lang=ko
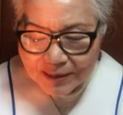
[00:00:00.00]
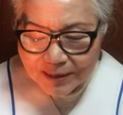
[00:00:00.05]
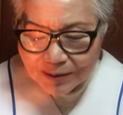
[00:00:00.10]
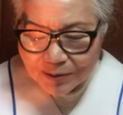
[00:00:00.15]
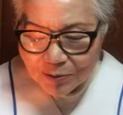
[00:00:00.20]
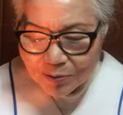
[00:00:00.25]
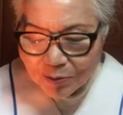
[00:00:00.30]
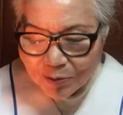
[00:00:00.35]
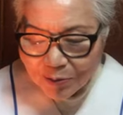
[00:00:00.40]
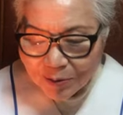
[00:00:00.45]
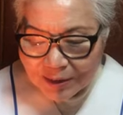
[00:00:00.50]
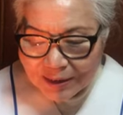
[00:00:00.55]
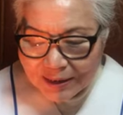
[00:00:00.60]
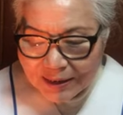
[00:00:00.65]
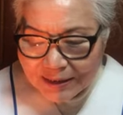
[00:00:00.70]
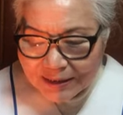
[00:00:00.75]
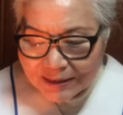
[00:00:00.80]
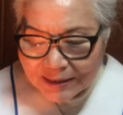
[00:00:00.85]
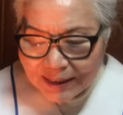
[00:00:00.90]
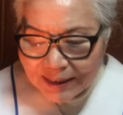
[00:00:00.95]
그리고
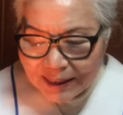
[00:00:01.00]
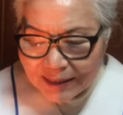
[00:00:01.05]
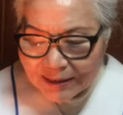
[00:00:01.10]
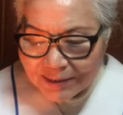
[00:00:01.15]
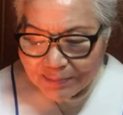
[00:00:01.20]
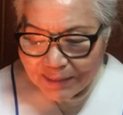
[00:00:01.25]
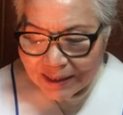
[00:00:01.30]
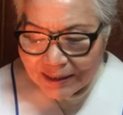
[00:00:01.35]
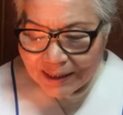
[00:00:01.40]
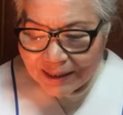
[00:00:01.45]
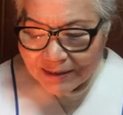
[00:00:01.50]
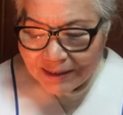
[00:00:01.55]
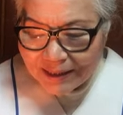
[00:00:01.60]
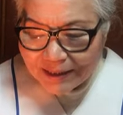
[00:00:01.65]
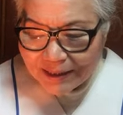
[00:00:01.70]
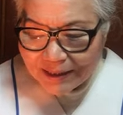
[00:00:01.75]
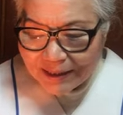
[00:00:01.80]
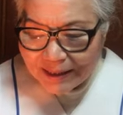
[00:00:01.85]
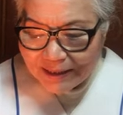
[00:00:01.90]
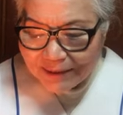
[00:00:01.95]
사랑하는
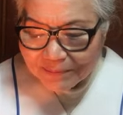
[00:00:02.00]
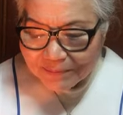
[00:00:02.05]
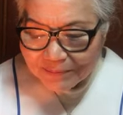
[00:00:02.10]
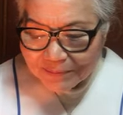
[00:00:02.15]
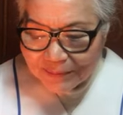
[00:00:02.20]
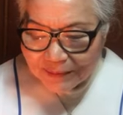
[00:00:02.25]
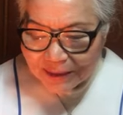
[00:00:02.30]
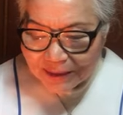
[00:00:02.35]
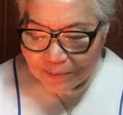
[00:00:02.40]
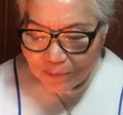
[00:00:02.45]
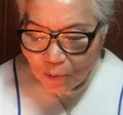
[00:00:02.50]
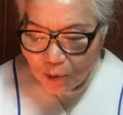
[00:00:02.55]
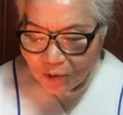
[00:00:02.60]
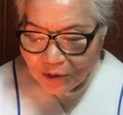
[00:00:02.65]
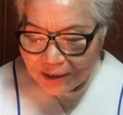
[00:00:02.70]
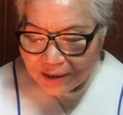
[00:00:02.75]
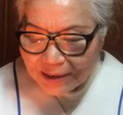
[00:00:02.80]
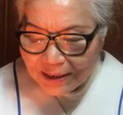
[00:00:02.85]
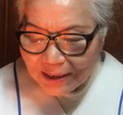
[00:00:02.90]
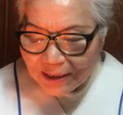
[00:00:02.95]
막내딸에게
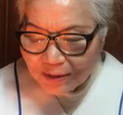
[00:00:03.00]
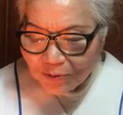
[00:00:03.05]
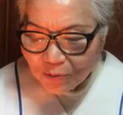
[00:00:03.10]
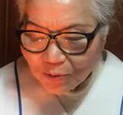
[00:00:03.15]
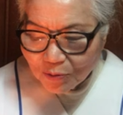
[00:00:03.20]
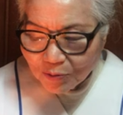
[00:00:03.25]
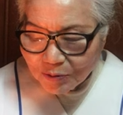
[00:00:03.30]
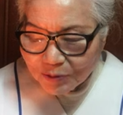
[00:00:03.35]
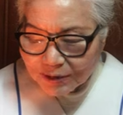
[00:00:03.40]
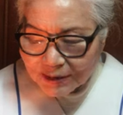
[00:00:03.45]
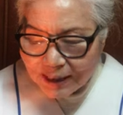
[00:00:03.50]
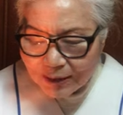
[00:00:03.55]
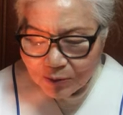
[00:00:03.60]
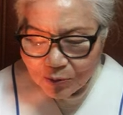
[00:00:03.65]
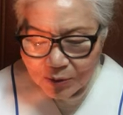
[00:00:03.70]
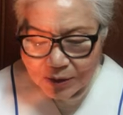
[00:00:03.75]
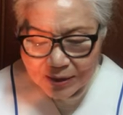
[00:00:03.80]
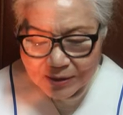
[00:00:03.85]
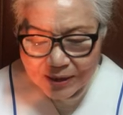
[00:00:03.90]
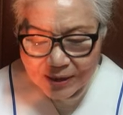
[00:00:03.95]
모질게 구른
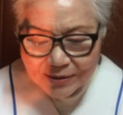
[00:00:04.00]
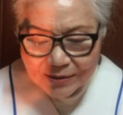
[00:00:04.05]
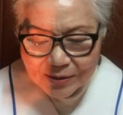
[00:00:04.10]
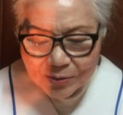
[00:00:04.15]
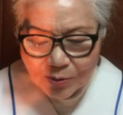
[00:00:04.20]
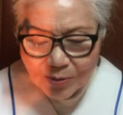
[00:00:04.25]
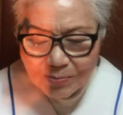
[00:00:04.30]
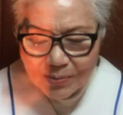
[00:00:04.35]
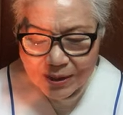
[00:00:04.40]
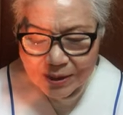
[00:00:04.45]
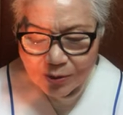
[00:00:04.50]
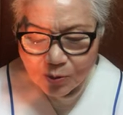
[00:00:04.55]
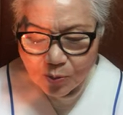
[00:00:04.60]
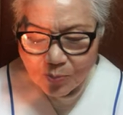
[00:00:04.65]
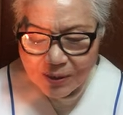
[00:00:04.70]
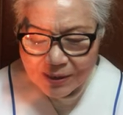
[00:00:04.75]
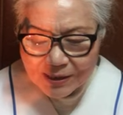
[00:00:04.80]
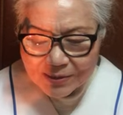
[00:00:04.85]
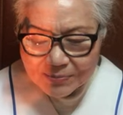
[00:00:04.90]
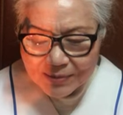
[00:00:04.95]
사돈에 대해서 원망이
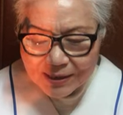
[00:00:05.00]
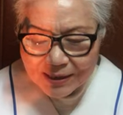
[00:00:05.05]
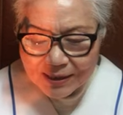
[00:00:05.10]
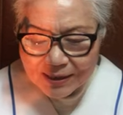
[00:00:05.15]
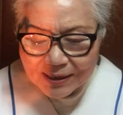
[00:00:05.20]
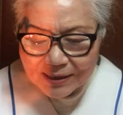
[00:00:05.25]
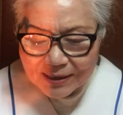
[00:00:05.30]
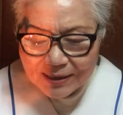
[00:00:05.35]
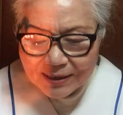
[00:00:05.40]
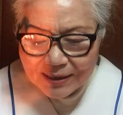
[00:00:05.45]
높았습니다.